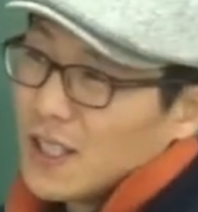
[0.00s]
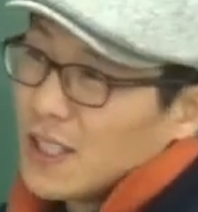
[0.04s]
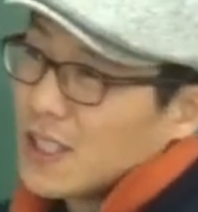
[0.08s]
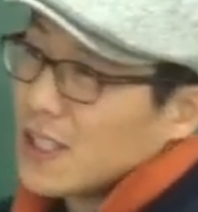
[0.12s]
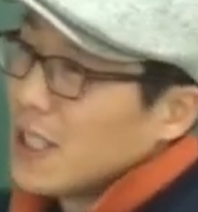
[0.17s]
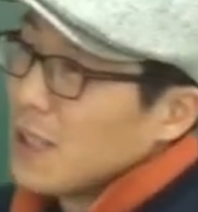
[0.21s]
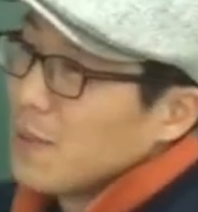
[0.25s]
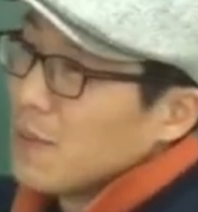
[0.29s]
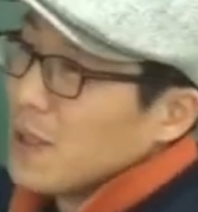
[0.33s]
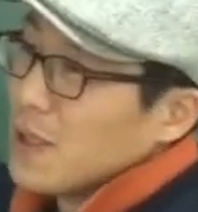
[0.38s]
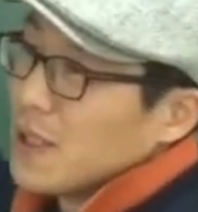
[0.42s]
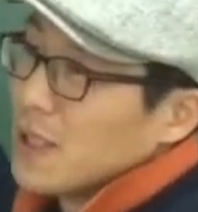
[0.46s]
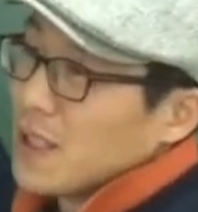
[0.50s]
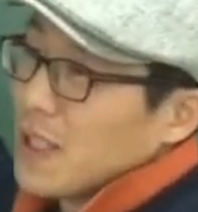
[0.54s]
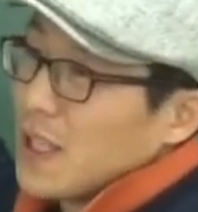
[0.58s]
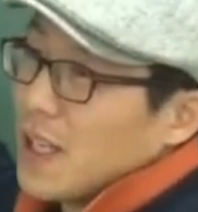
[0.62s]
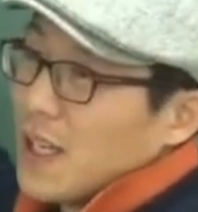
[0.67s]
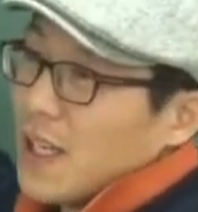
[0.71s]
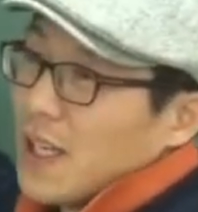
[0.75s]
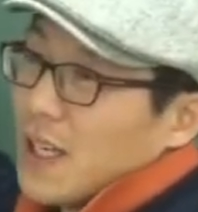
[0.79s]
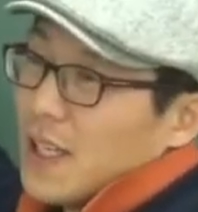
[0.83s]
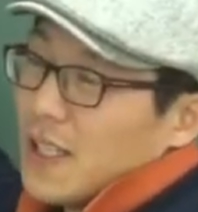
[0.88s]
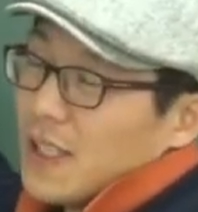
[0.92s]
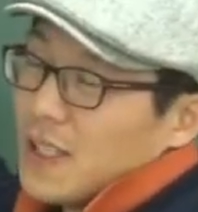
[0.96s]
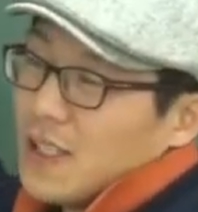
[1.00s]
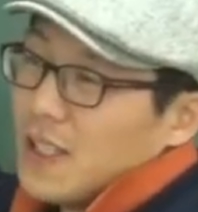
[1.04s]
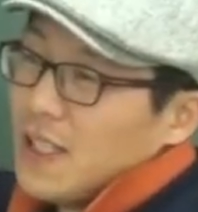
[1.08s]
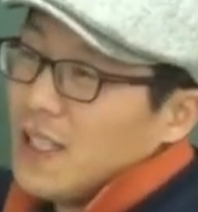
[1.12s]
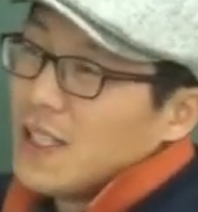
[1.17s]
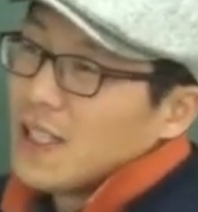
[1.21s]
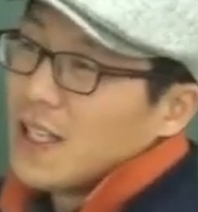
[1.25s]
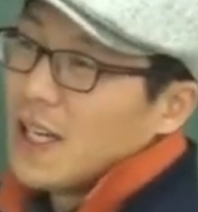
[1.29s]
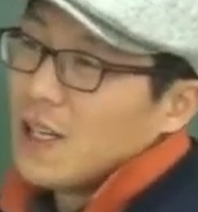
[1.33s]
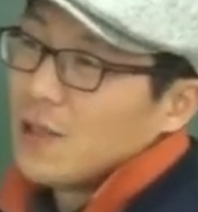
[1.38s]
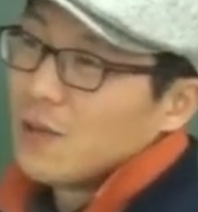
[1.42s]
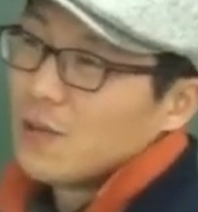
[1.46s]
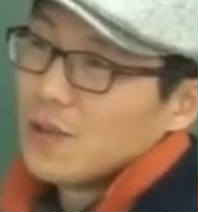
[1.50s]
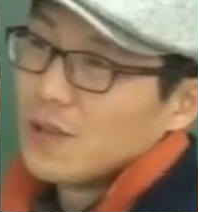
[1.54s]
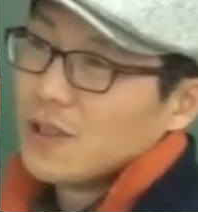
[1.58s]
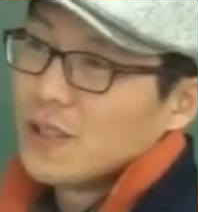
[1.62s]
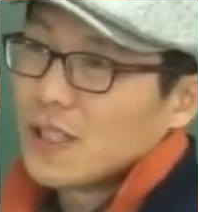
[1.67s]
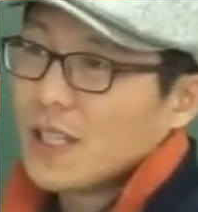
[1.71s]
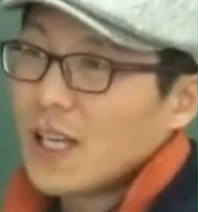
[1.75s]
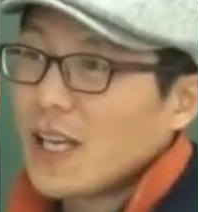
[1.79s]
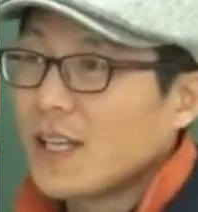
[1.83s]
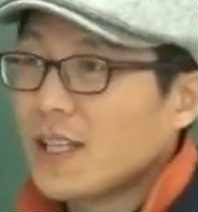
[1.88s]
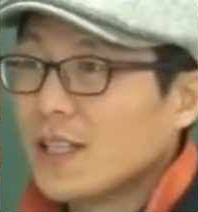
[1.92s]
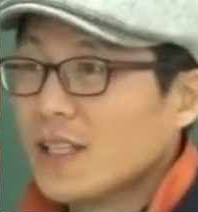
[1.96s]
그 다음에 어떻게 니네가 알고
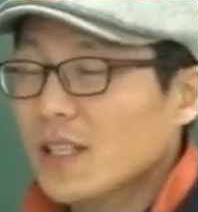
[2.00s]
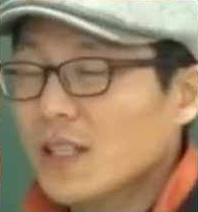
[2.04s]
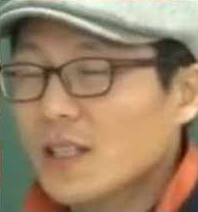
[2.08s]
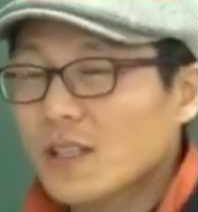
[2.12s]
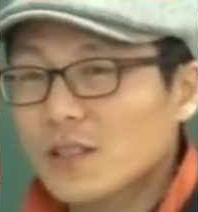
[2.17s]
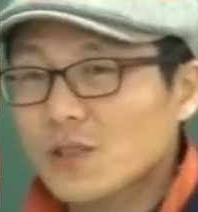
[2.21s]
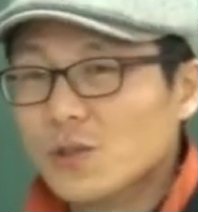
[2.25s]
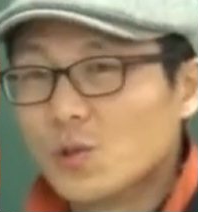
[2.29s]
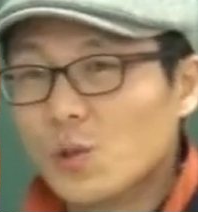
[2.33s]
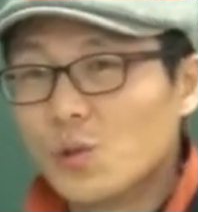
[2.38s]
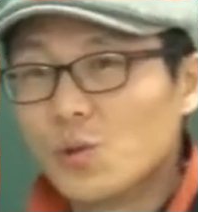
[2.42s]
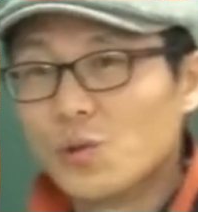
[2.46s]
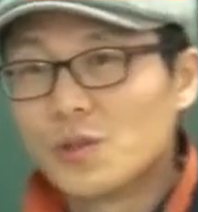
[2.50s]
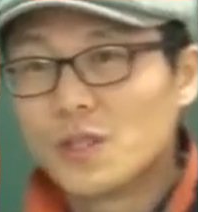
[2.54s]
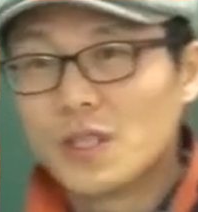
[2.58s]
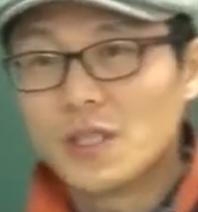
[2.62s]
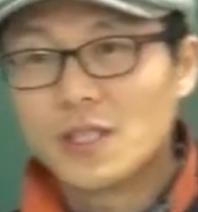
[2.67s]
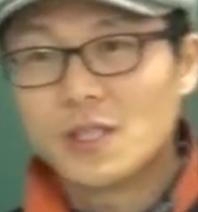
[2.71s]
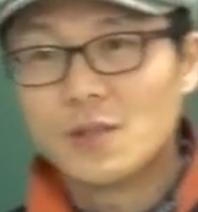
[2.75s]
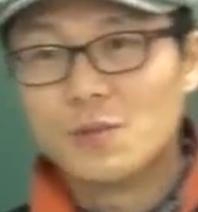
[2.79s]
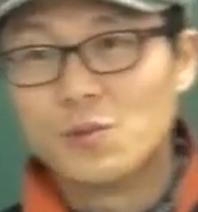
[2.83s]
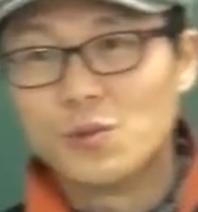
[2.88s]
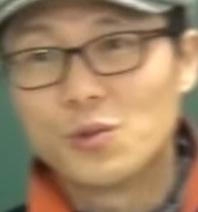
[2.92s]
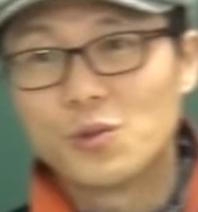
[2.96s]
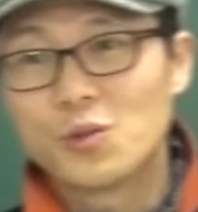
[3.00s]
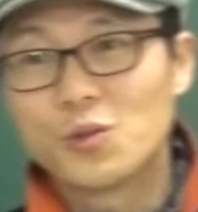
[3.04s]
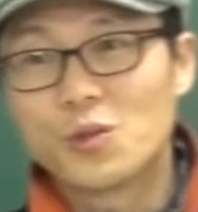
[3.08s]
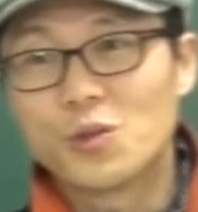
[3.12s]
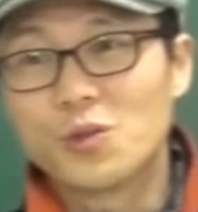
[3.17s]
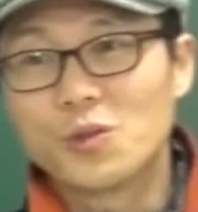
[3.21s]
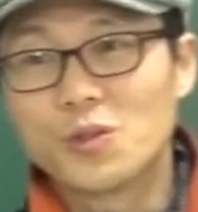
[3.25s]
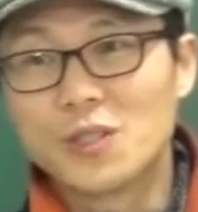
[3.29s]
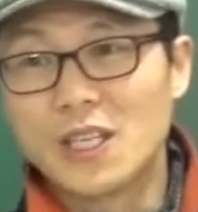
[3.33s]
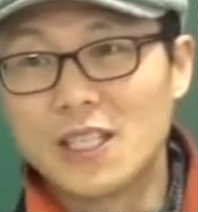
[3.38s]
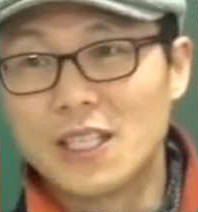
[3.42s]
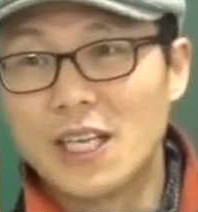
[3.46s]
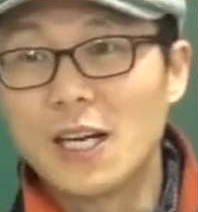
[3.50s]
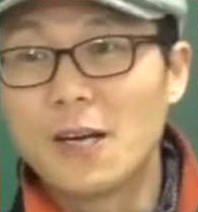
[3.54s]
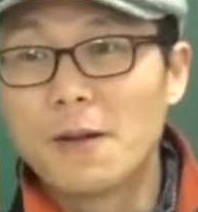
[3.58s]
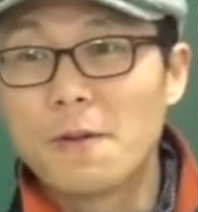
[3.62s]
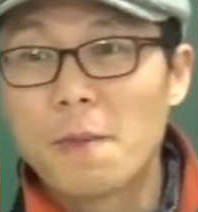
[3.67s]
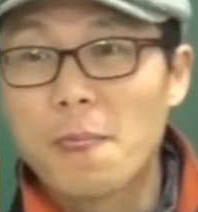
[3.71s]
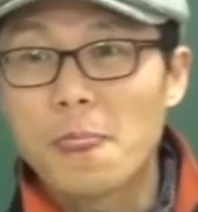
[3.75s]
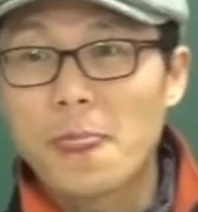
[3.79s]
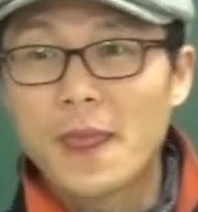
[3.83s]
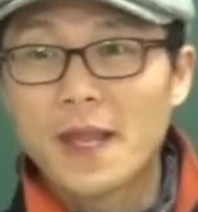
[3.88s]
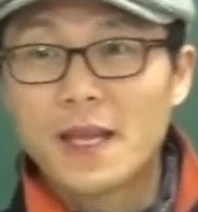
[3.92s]
있는 can 이런 조동사들이 무슨 조동사다?